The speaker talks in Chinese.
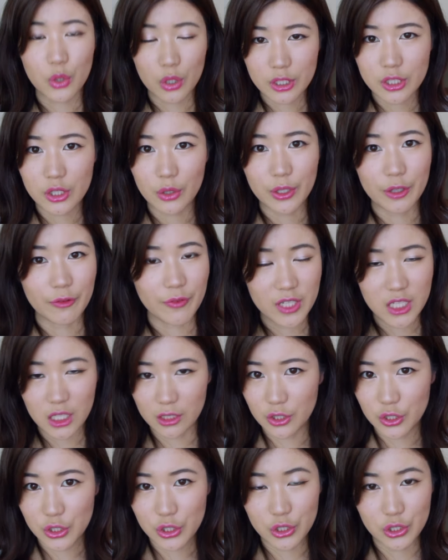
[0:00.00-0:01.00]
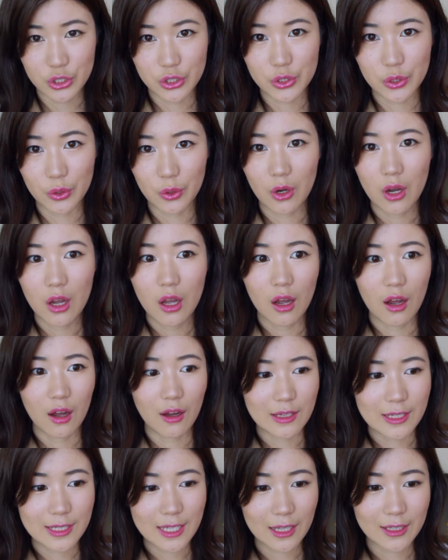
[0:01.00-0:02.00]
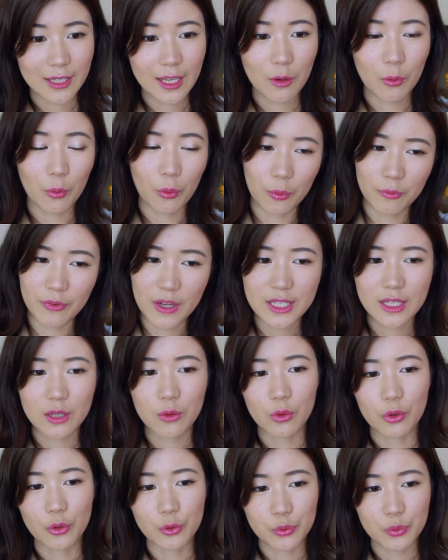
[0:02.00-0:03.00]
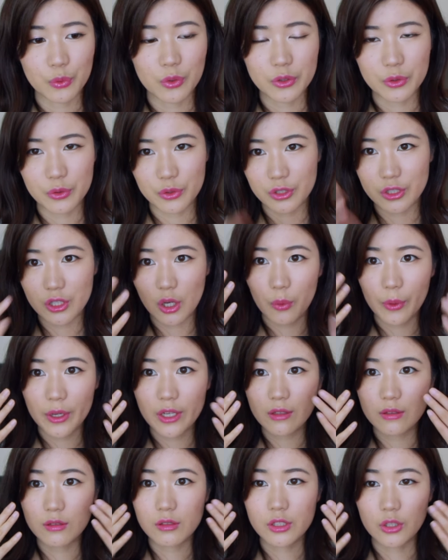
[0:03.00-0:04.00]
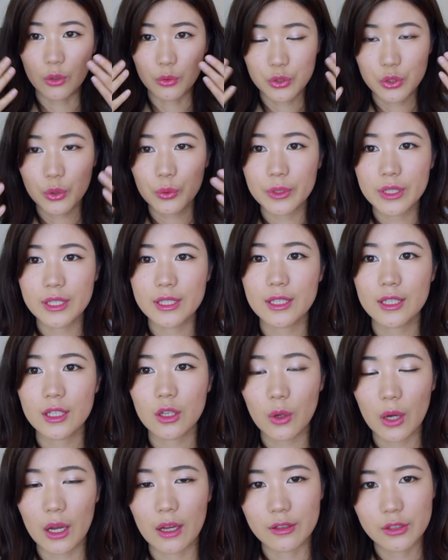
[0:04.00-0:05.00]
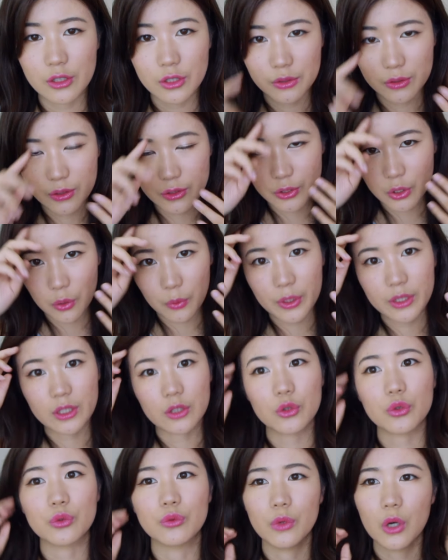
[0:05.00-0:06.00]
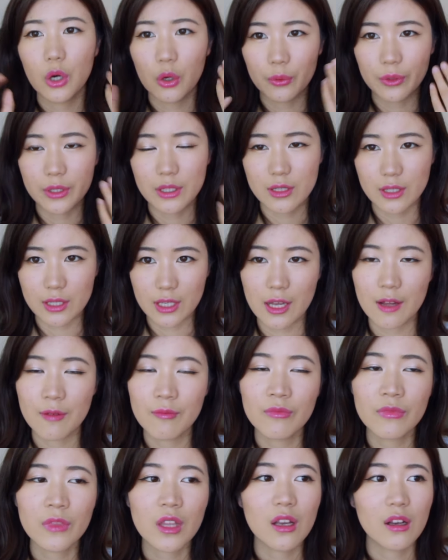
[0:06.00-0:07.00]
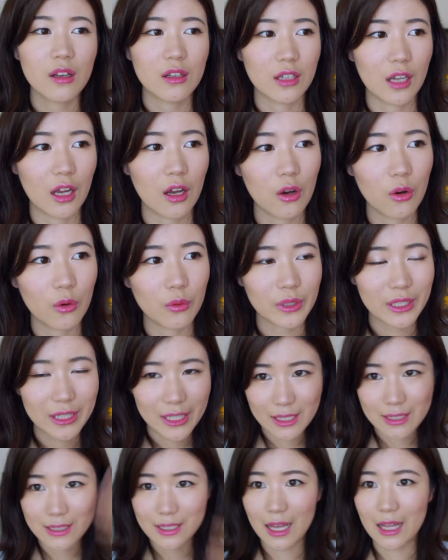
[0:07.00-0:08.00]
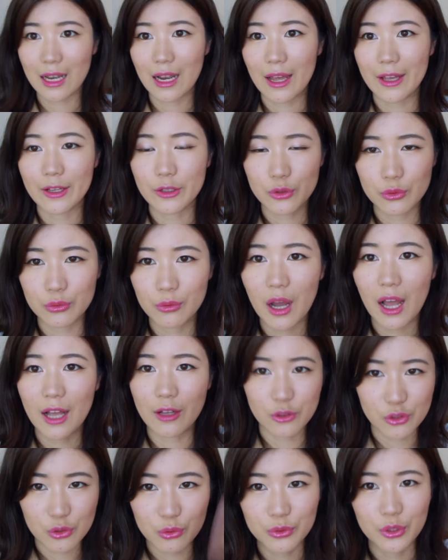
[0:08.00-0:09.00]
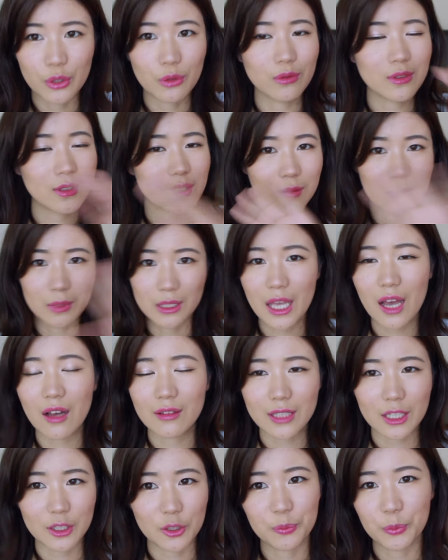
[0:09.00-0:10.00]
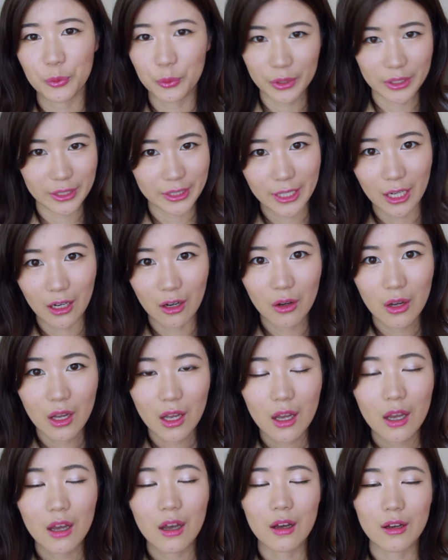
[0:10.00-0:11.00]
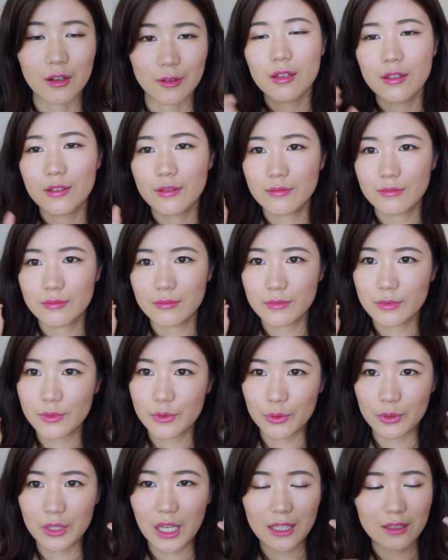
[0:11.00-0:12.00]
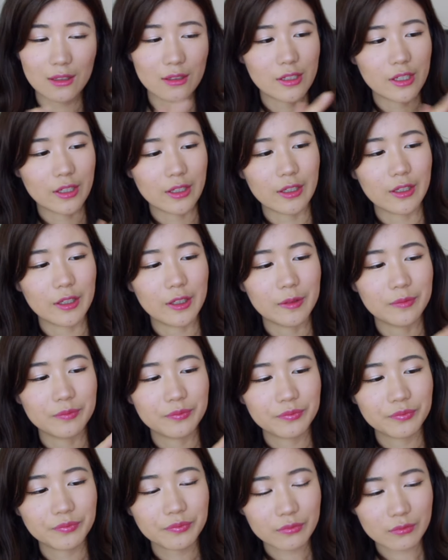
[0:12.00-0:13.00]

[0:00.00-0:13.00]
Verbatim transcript: 妆效也非常的持久。呃，夏天我发现我如果就是稍微手重一些的话，稍稍微的涂厚一些，然后一天下来出汗出油怎么样，它都不会掉。啊，就它的这个